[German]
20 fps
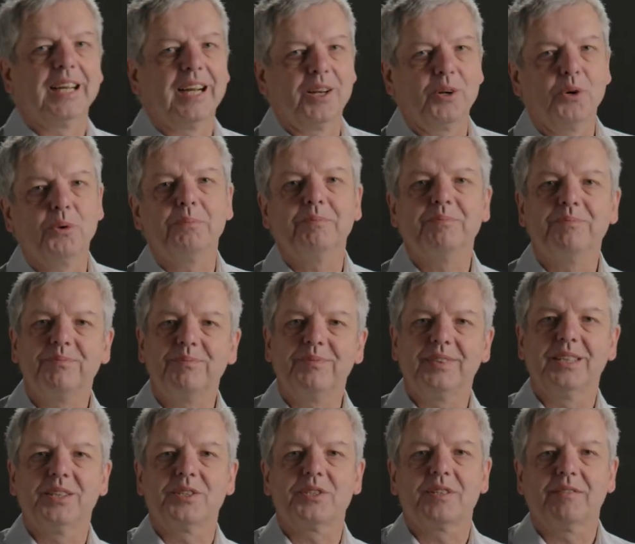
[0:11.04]
Hallo,
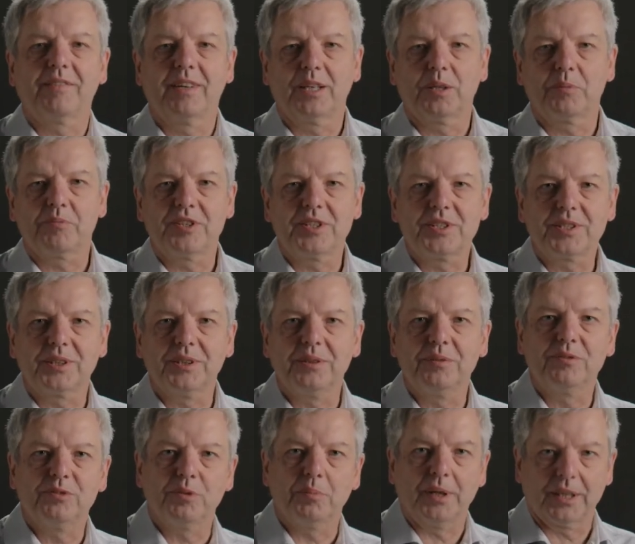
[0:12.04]
hier ist der Walter
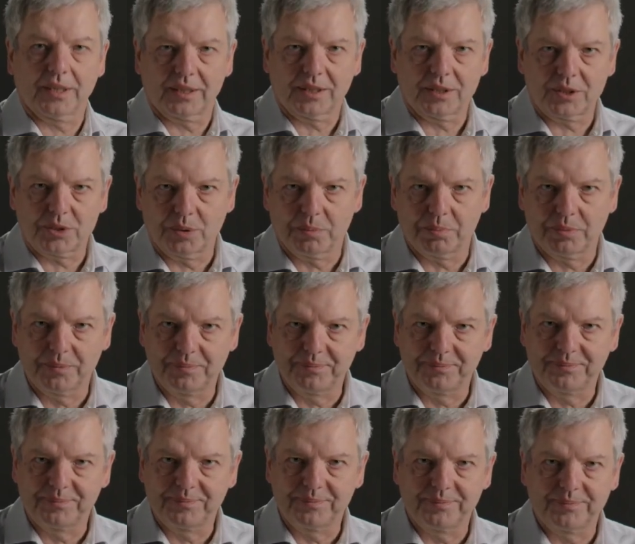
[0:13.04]
Pfisterer vom Arca Shop.
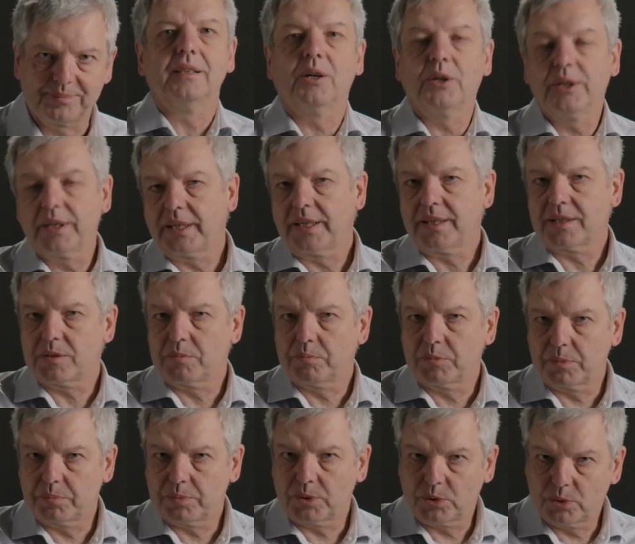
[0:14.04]
Heute geht es um
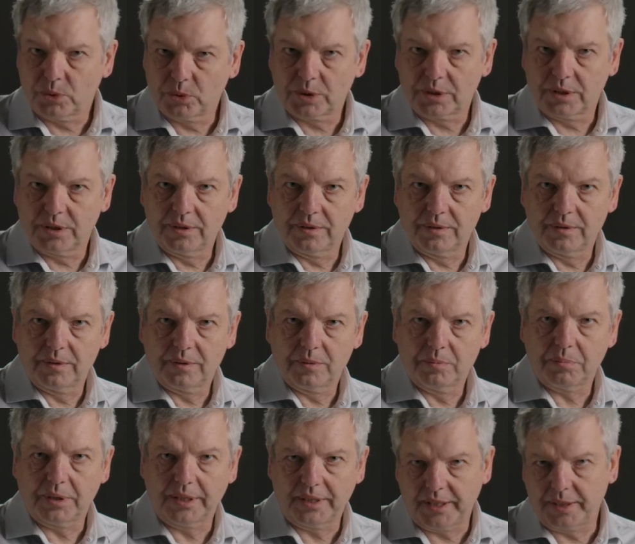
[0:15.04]
ein Produkt,
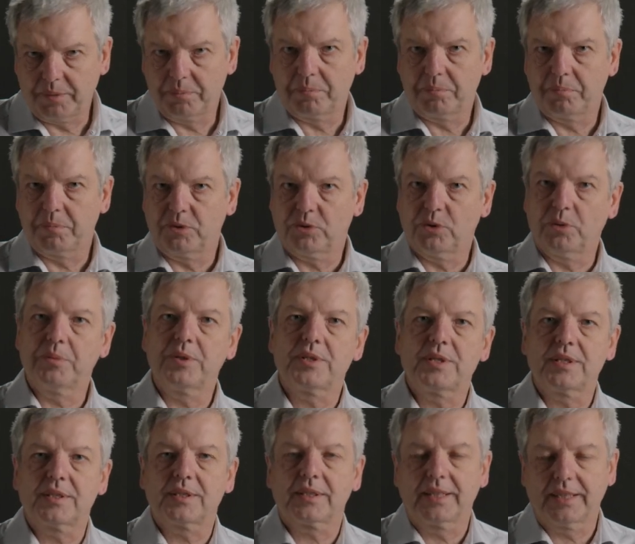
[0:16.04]
bei dem, bevor man es
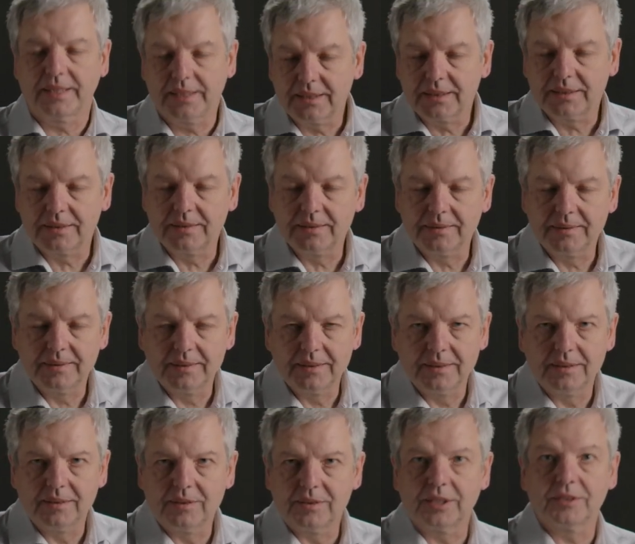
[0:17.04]
jetzt kennt,
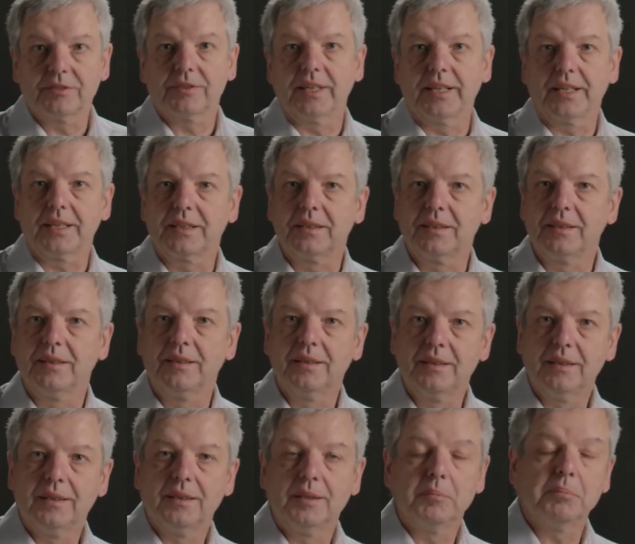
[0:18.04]
sich fragt,
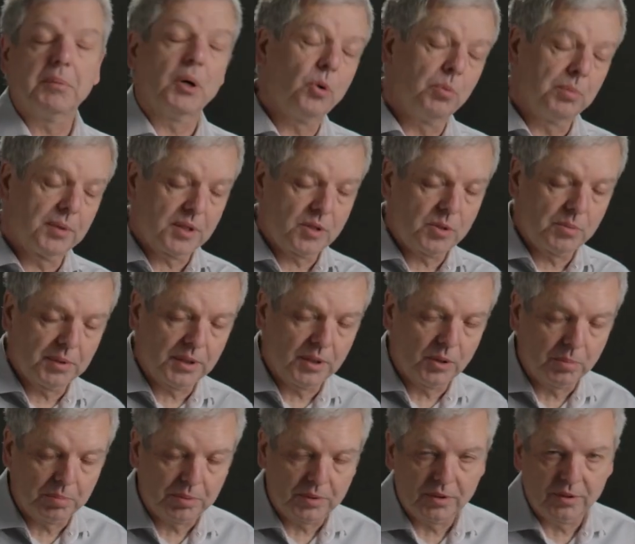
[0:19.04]
brauchen wir das
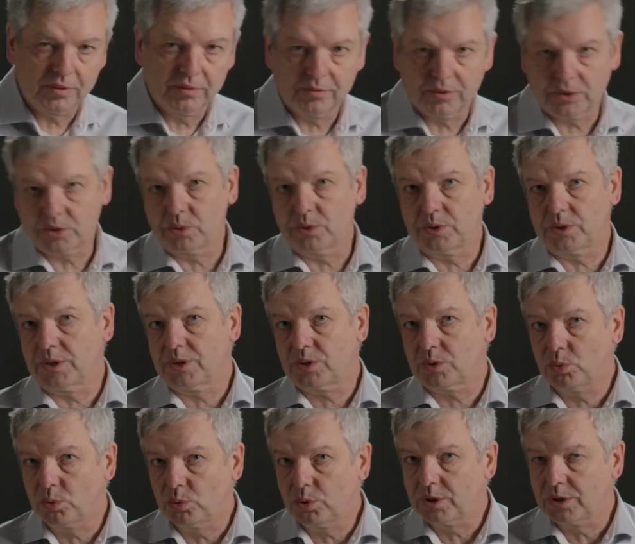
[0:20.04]
überhaupt? Wozu ist das
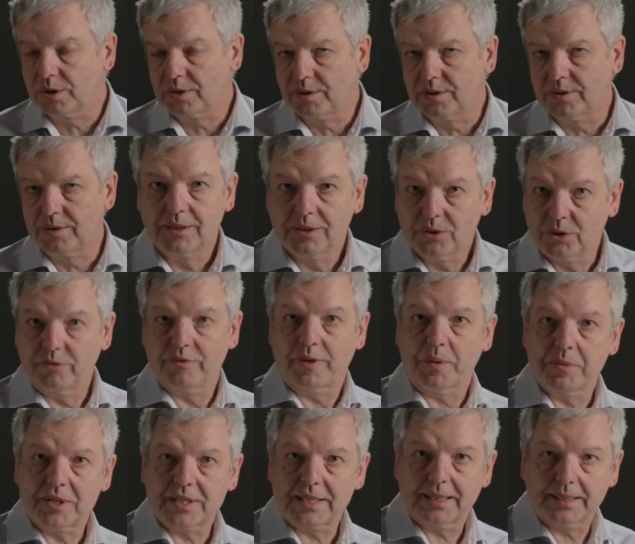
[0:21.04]
gut? Und
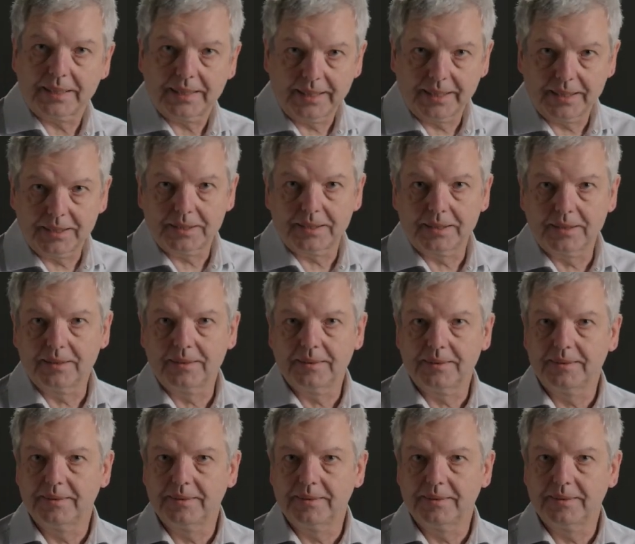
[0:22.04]
wenn man es dann kennt,